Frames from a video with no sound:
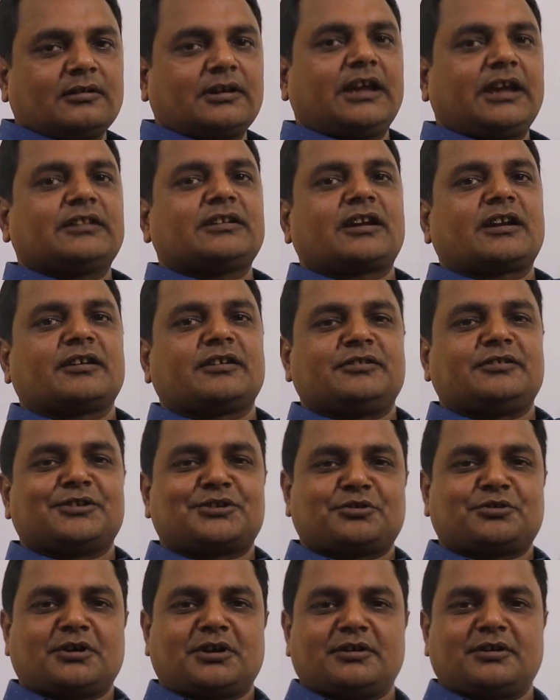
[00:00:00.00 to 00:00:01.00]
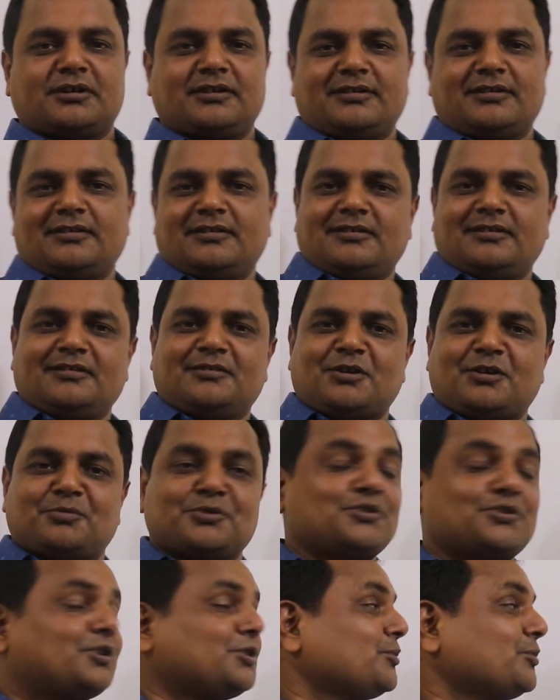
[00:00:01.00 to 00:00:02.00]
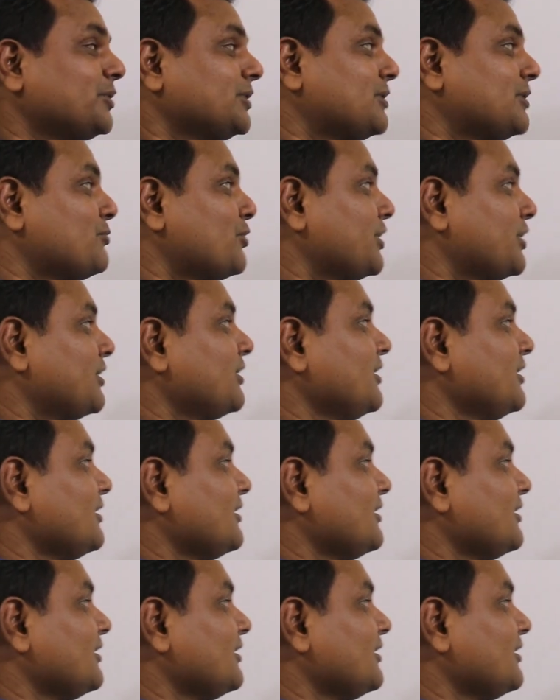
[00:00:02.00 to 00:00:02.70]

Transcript: কে দ্বারা নির্দেশ করা হয় অবশ্যই তোমাদের মনে